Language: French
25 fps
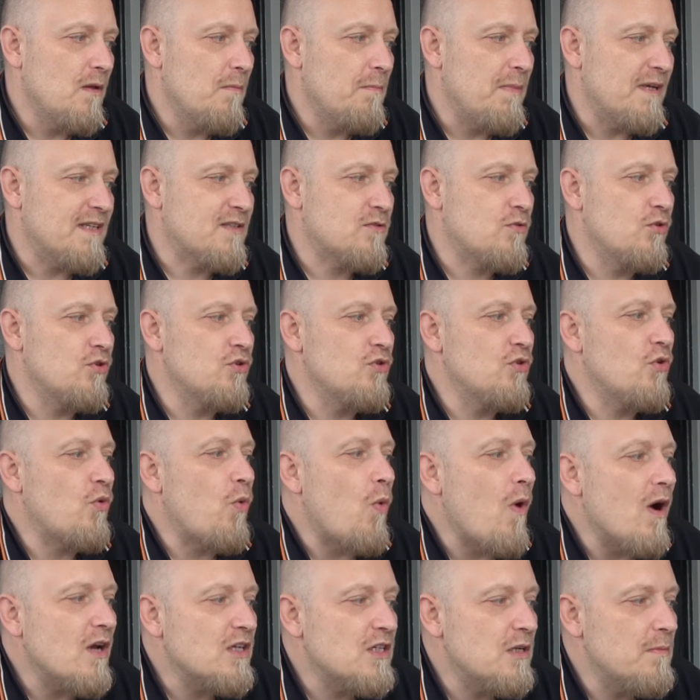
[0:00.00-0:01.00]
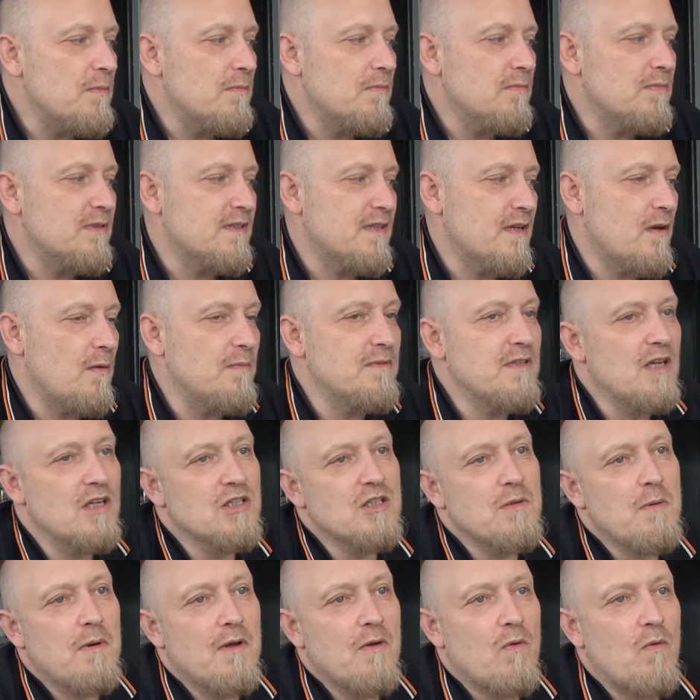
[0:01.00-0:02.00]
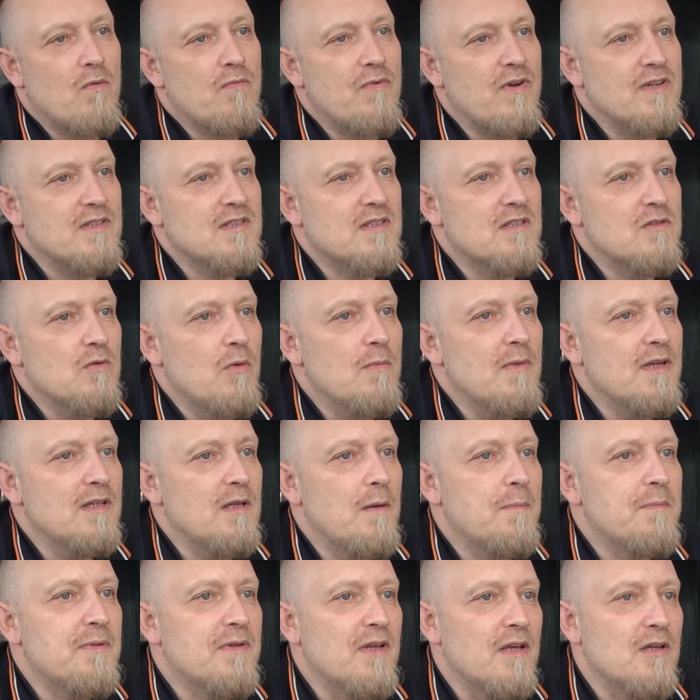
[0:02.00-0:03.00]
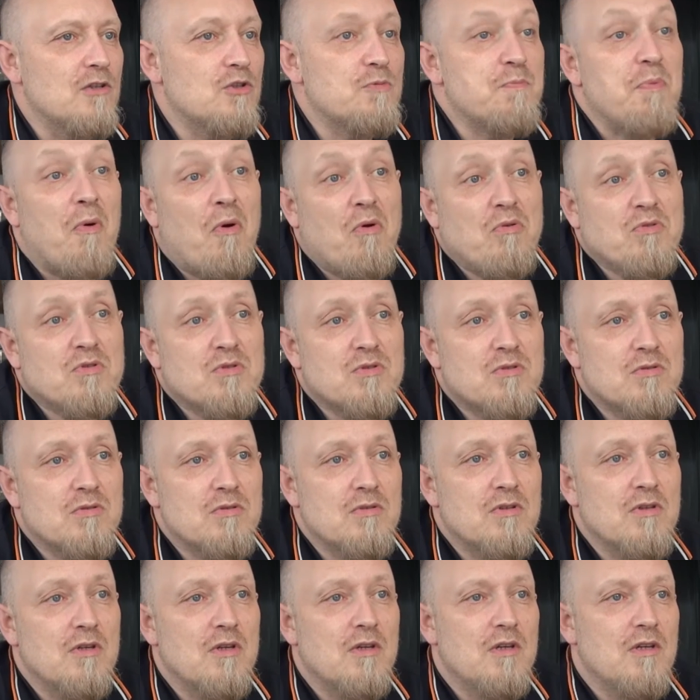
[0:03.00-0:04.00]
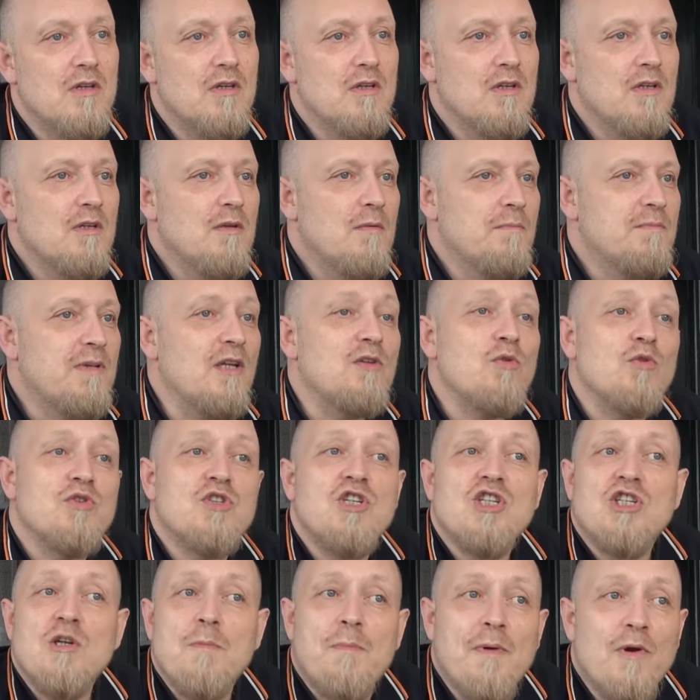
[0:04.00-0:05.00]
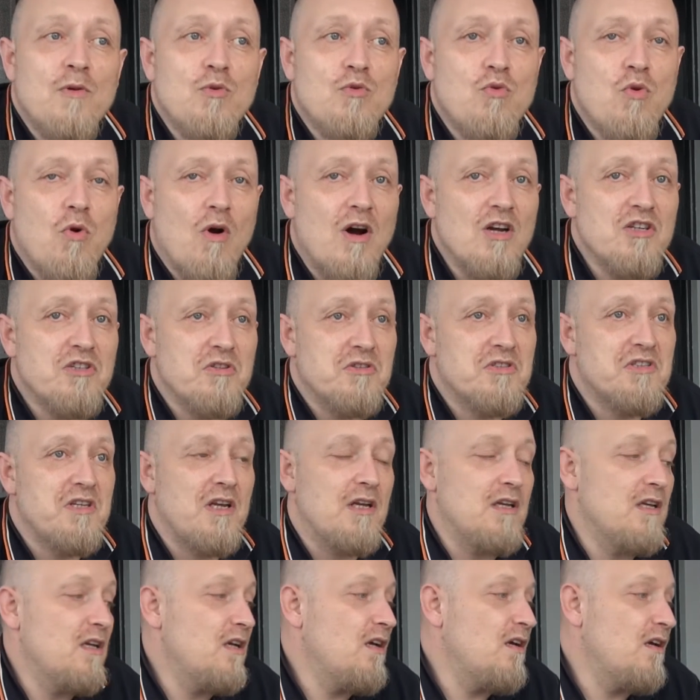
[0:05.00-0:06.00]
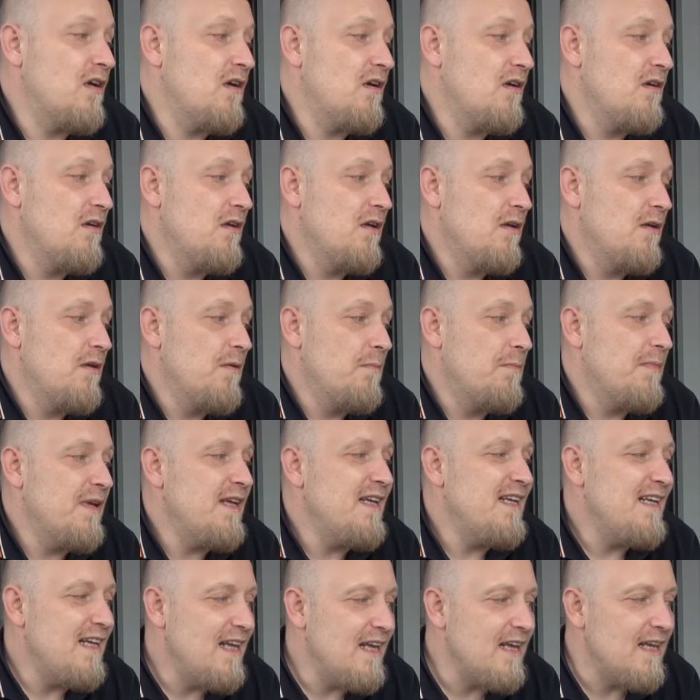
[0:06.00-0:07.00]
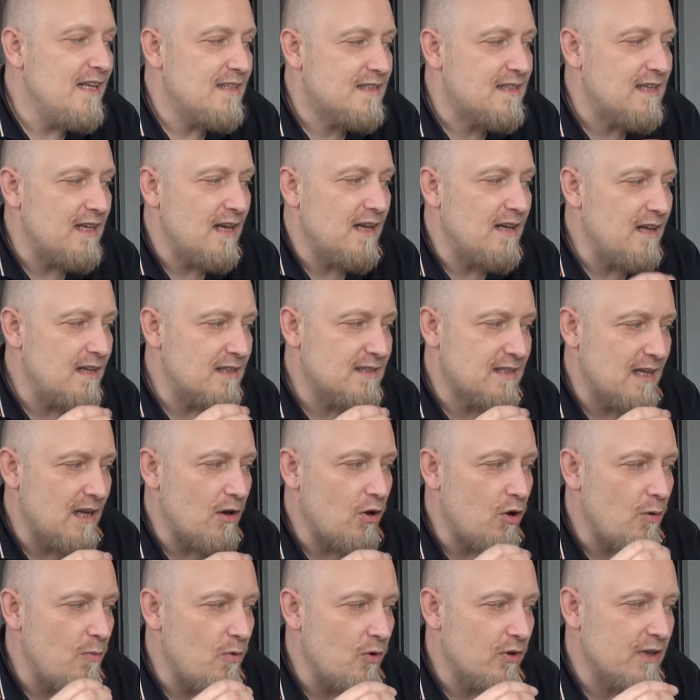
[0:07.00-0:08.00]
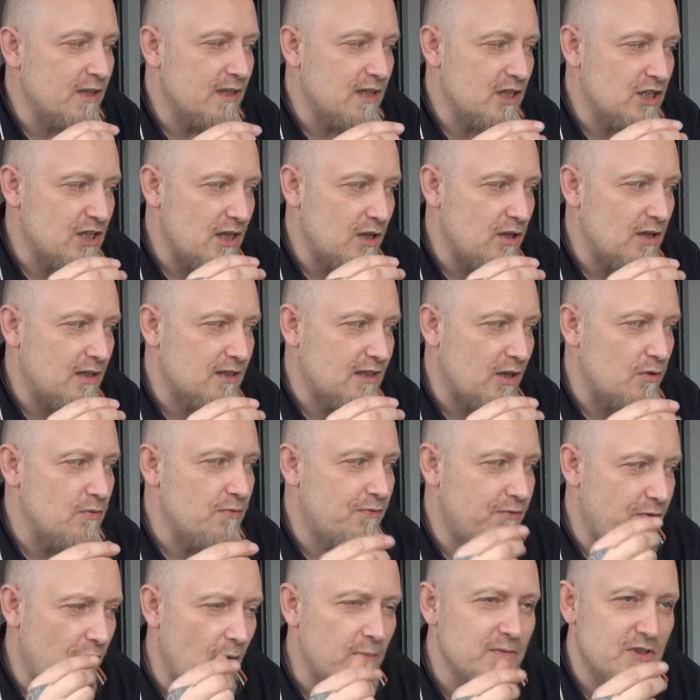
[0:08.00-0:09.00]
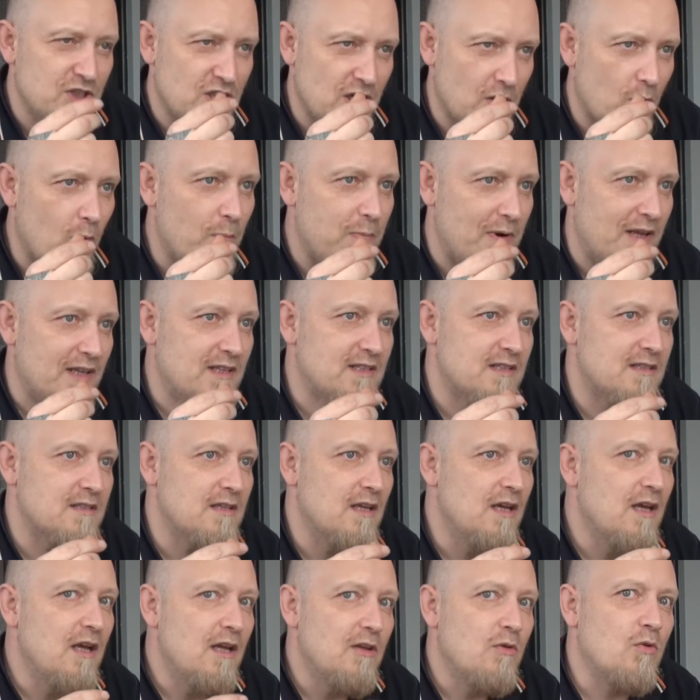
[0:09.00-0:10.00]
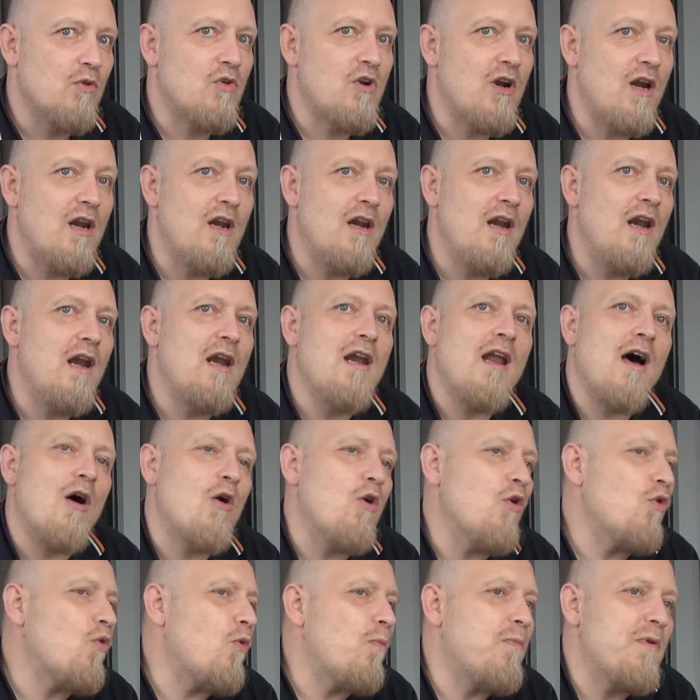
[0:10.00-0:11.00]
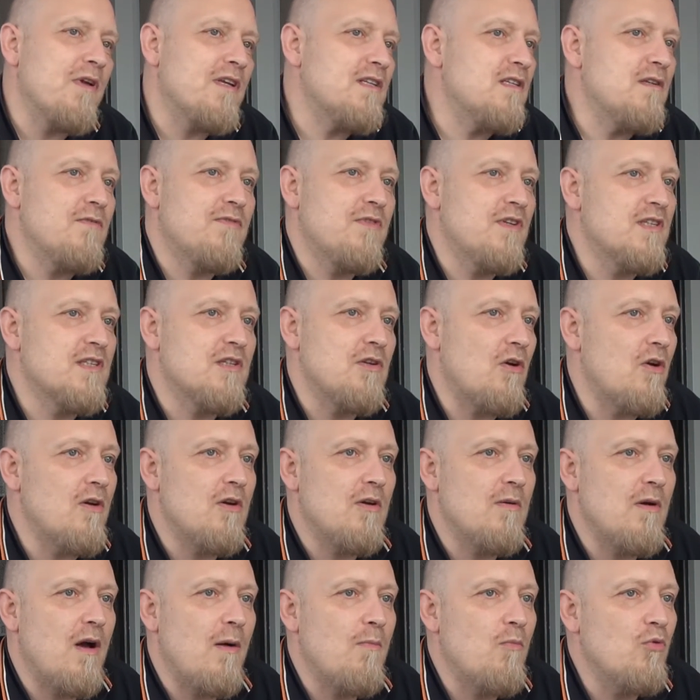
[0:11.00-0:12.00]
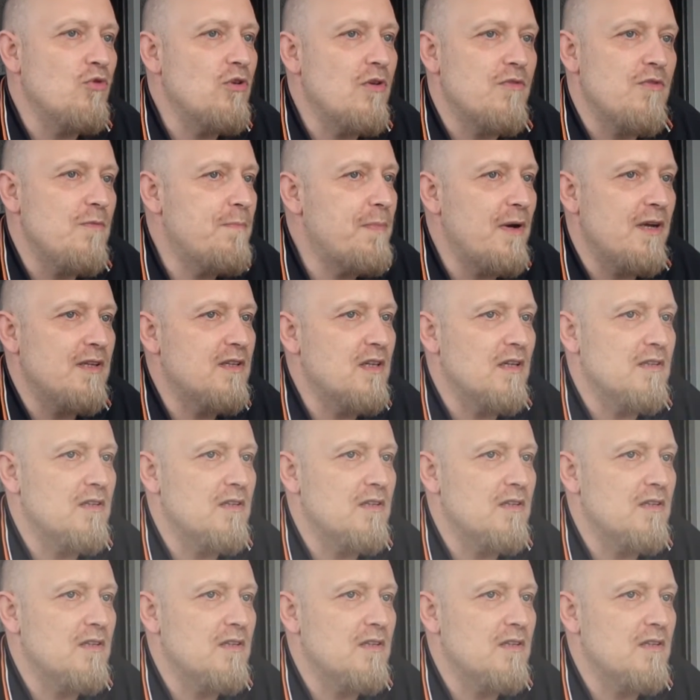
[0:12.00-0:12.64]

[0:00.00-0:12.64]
parce que je crois que c'est comme ça que j'aimerais qu'on fasse si on m'adaptait, je pense. Peut-être aussi j'ai pas eu le courage, j'en sais rien. Hein. Mais c'est un, roman qui, est a une forme déjà complexe. Donc la recomplexifier, ça à mon avis, pas été